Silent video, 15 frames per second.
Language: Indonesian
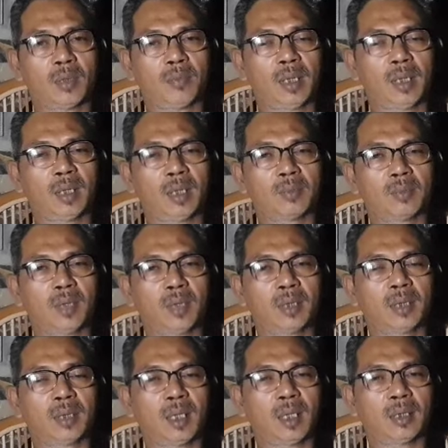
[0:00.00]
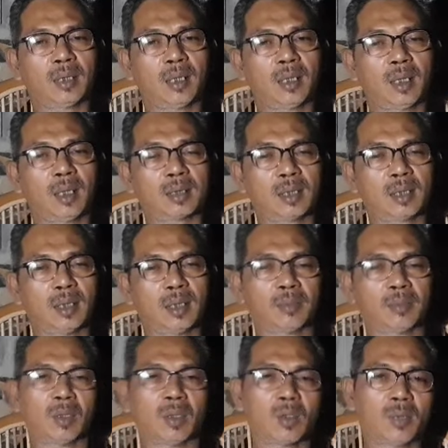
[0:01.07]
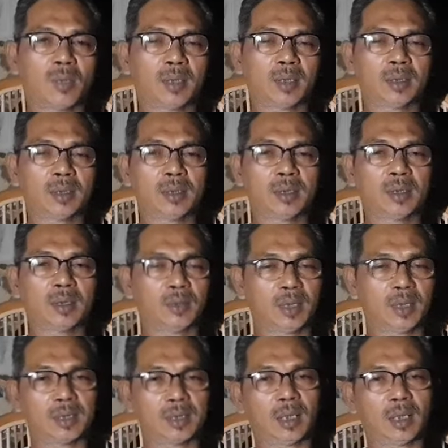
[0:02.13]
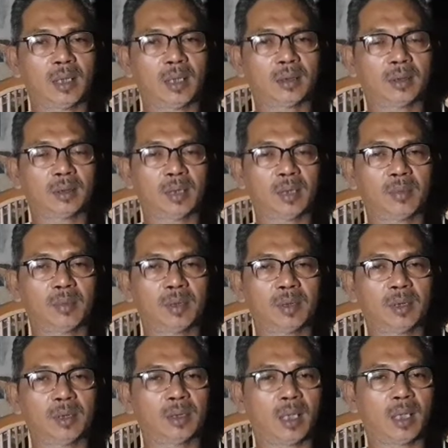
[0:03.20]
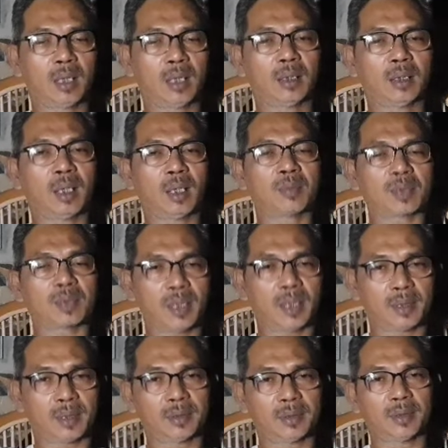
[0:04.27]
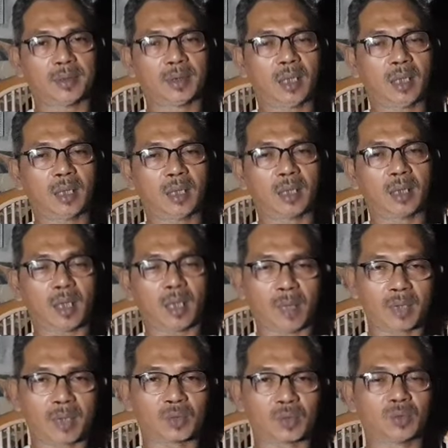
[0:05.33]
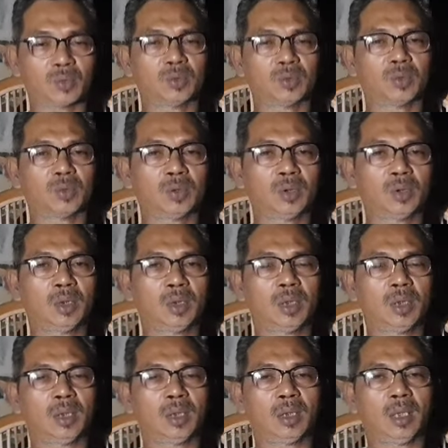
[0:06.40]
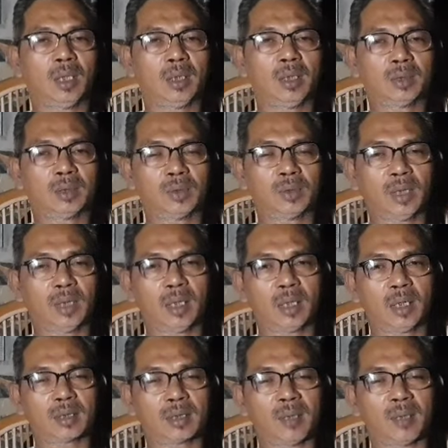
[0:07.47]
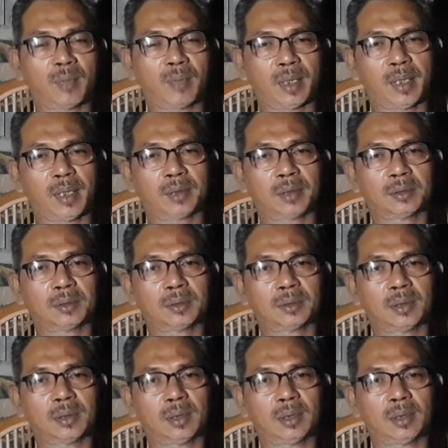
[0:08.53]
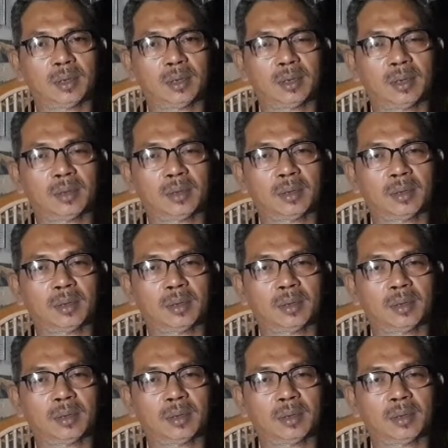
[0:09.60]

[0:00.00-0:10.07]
bahkan bukan negara-negara kecil yang menghormati Indonesia, tetapi negara-negara besar, negara-negara maju. Hal itu ia sampaikan eh,